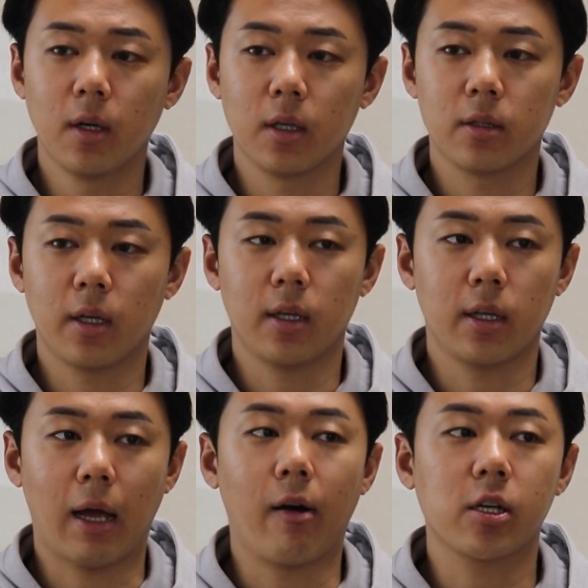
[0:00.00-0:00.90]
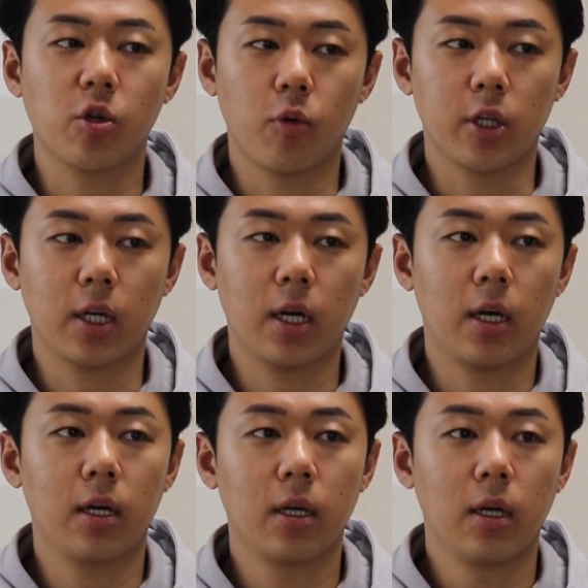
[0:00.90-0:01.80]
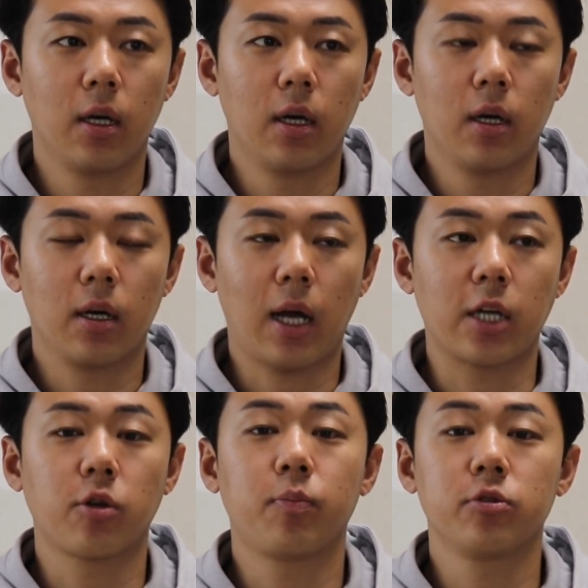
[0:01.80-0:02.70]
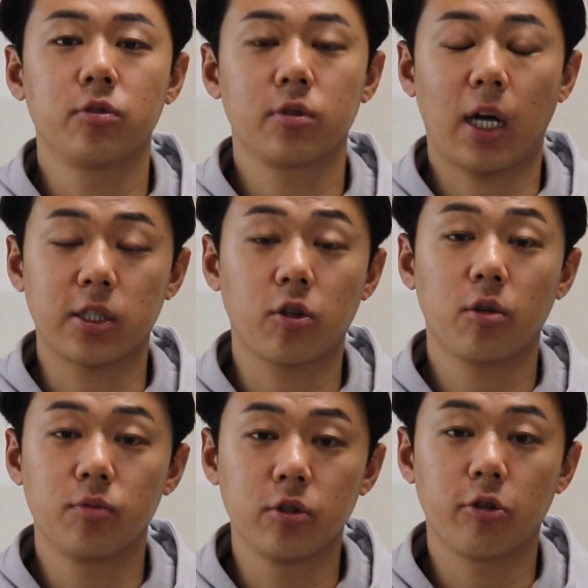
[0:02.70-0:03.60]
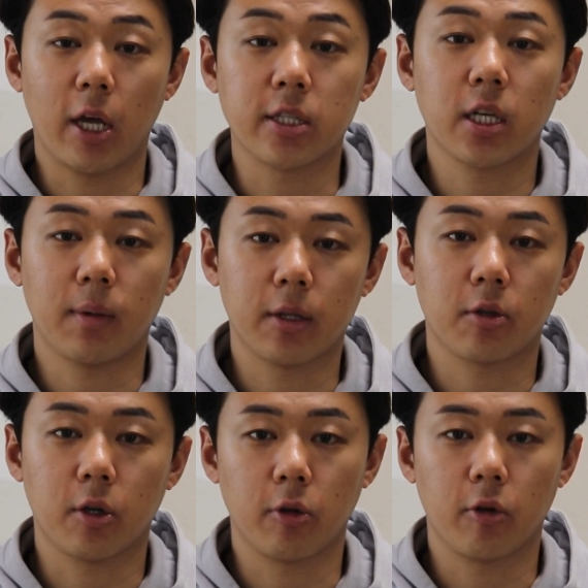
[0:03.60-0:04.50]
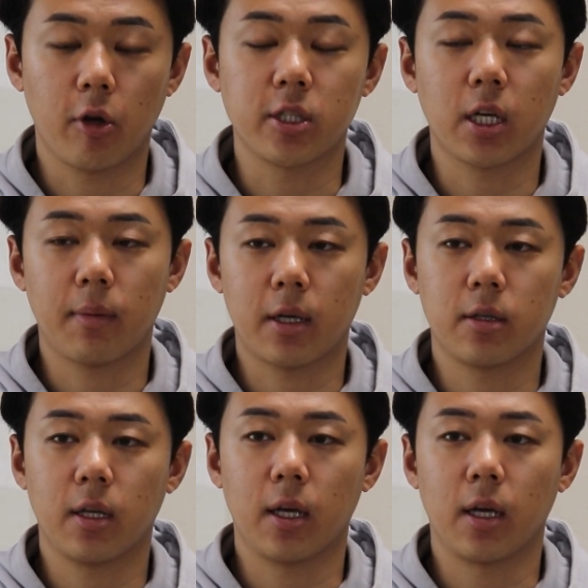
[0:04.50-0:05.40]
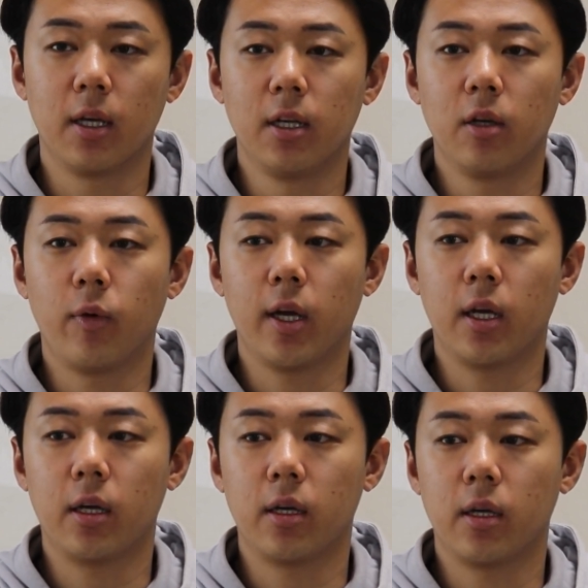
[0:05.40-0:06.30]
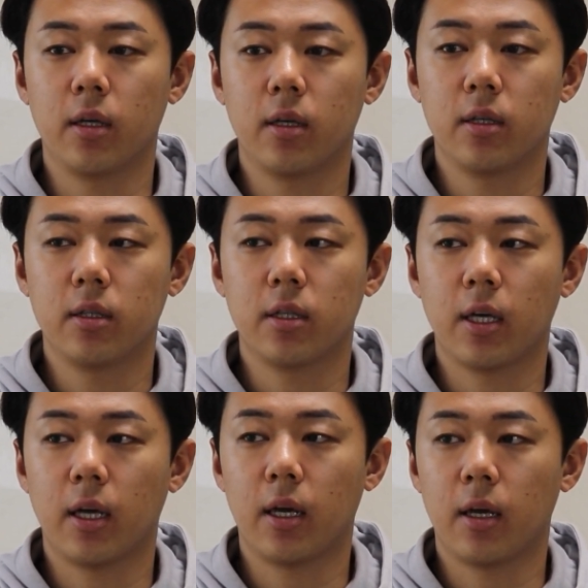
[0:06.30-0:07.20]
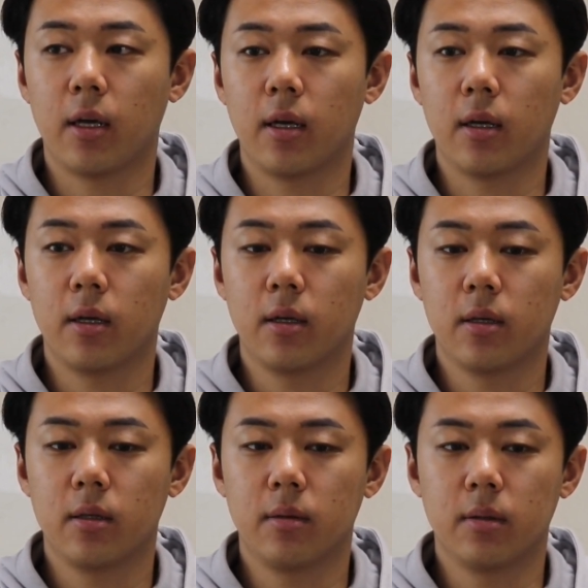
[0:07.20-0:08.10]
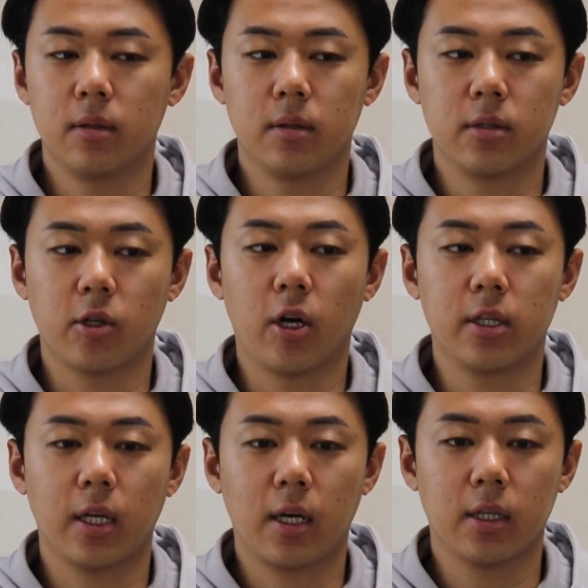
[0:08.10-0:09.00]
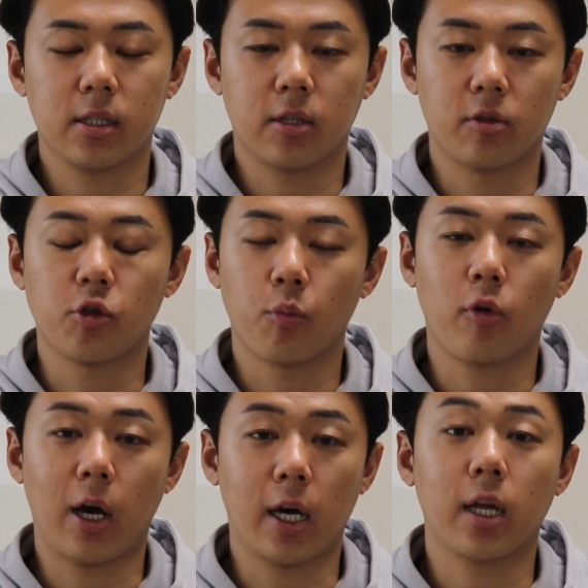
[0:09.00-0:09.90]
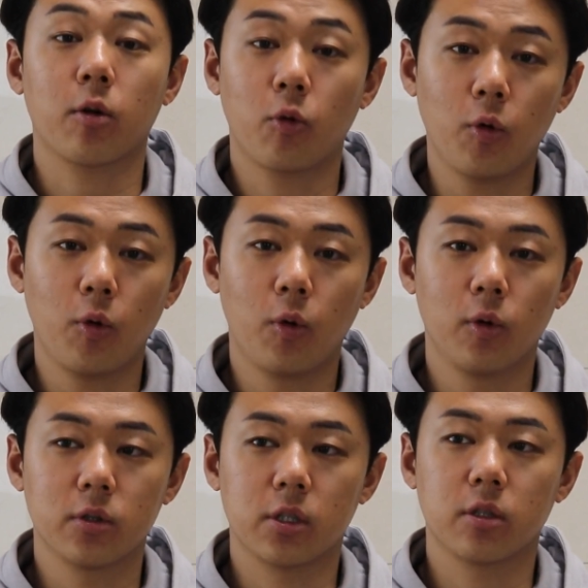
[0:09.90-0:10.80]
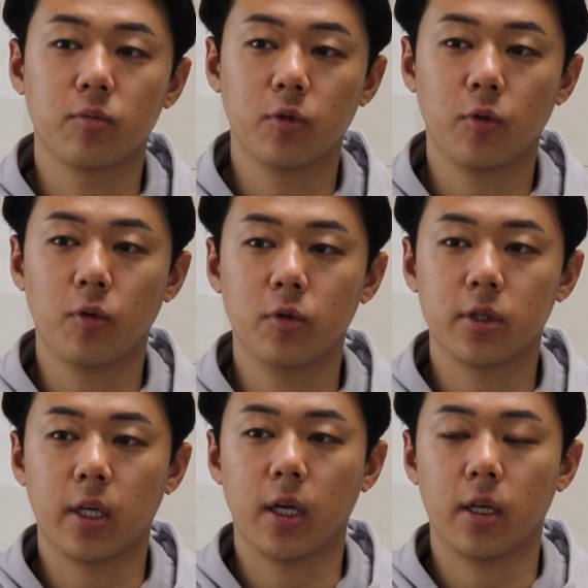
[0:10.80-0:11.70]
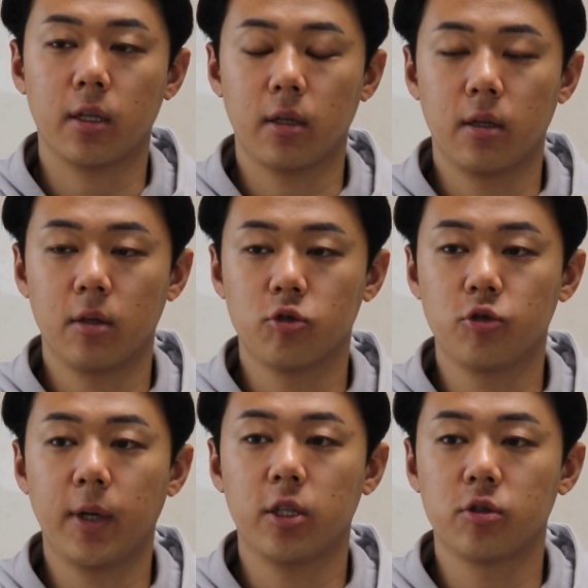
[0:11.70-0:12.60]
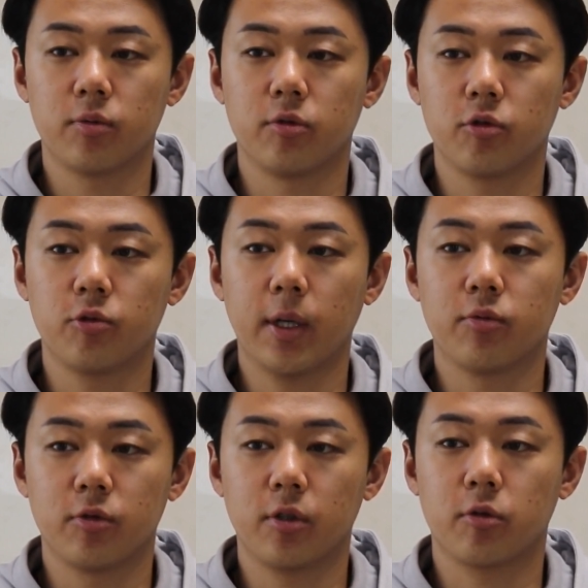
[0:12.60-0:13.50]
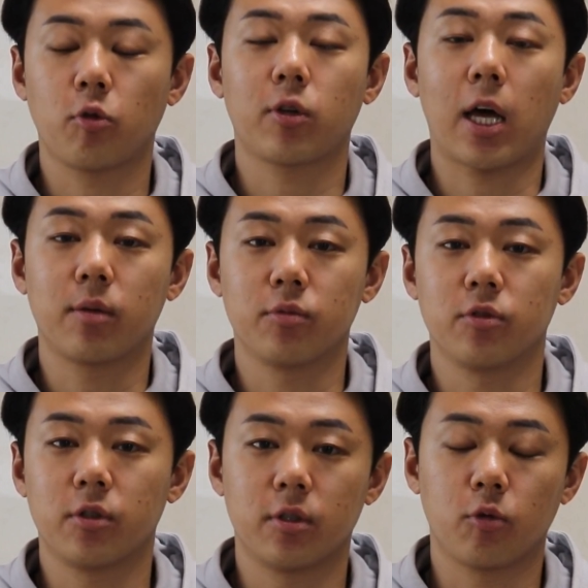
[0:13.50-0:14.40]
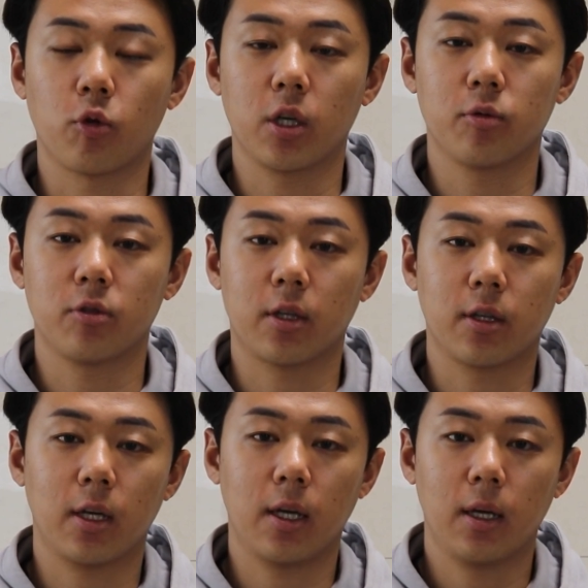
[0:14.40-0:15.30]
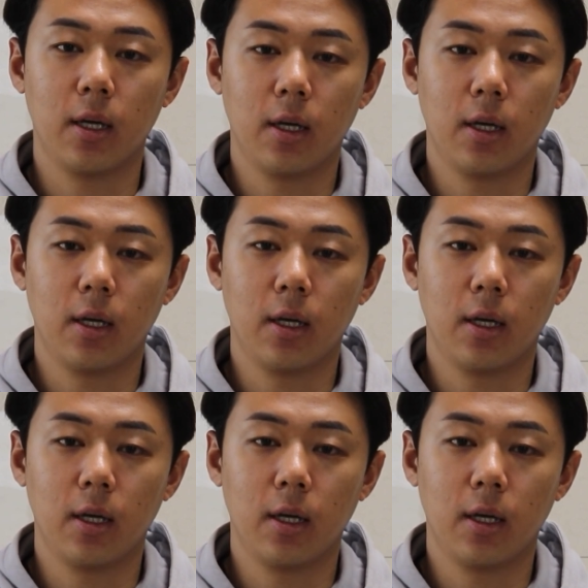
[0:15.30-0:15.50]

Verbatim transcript: 근데 나와서 보니까 가셨분, 가셨던 분들이 굉장히 많더라고요. 굉장히 많은데, 왜 이게 저한테까지 그런 정보가 안 왔고, 지금도 제 후배들 분, 후배분들, 또 다른 분들, 동기분들한테